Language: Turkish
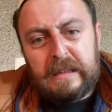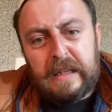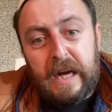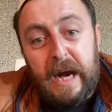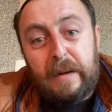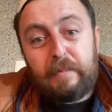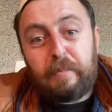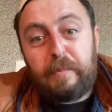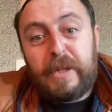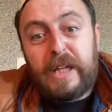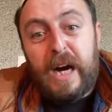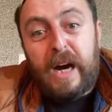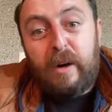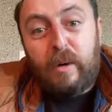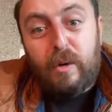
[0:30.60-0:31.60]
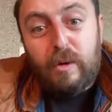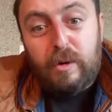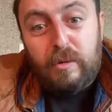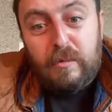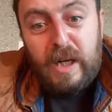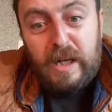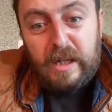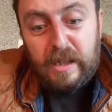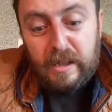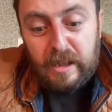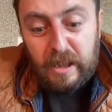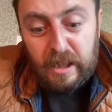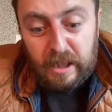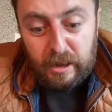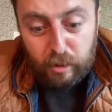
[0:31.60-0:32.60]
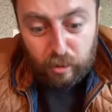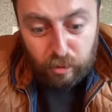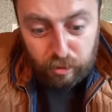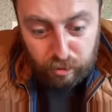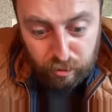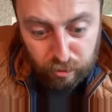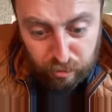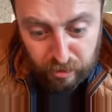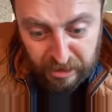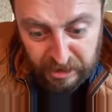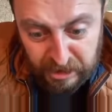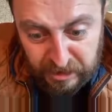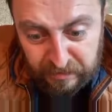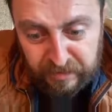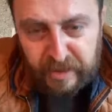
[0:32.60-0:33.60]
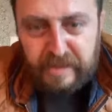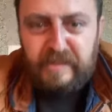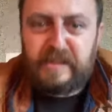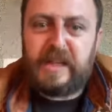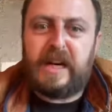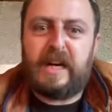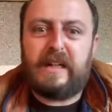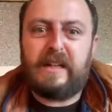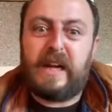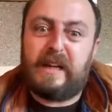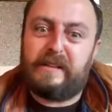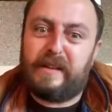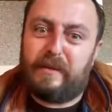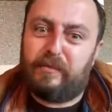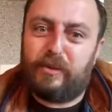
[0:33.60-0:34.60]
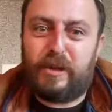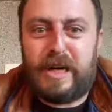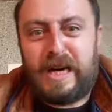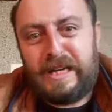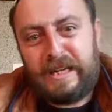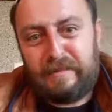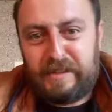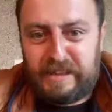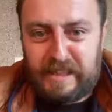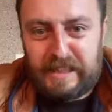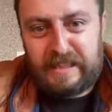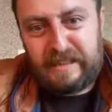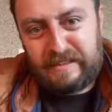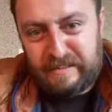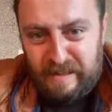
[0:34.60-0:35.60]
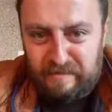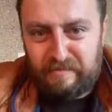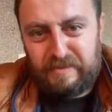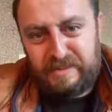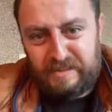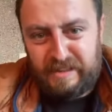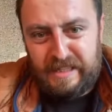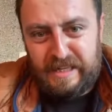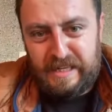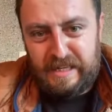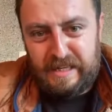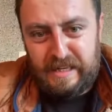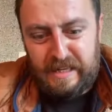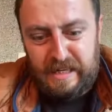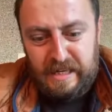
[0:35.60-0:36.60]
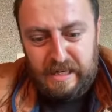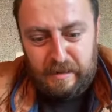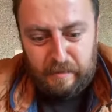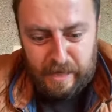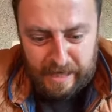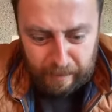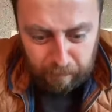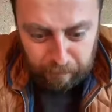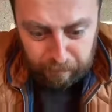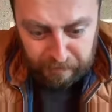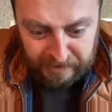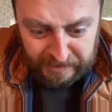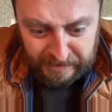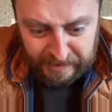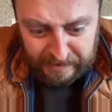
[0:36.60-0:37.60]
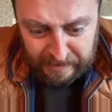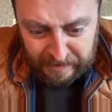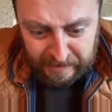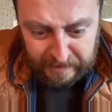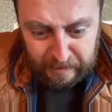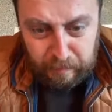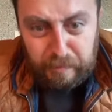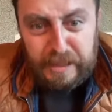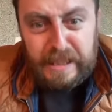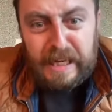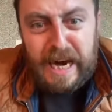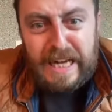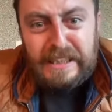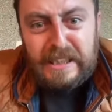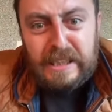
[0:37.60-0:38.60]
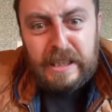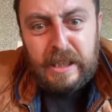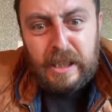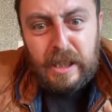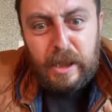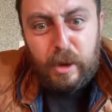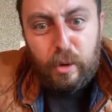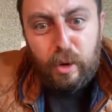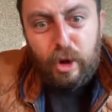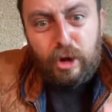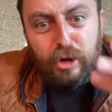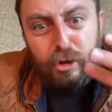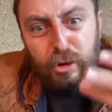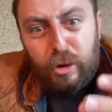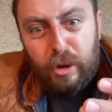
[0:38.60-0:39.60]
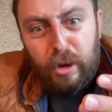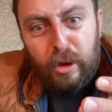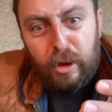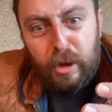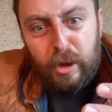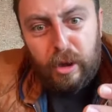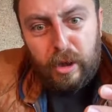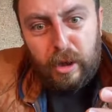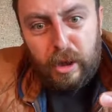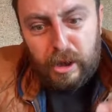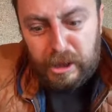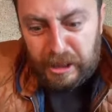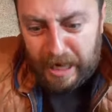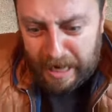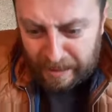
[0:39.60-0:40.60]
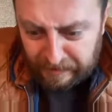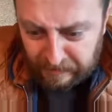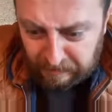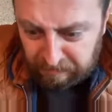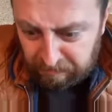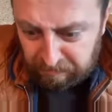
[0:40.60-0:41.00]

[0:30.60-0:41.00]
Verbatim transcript: Hem piyangonun bakın üstünde şifresi ya. Ya sen bunu anlamayacak kadar saf mısın ya? Bak pi. Pi kaç? üç Yan.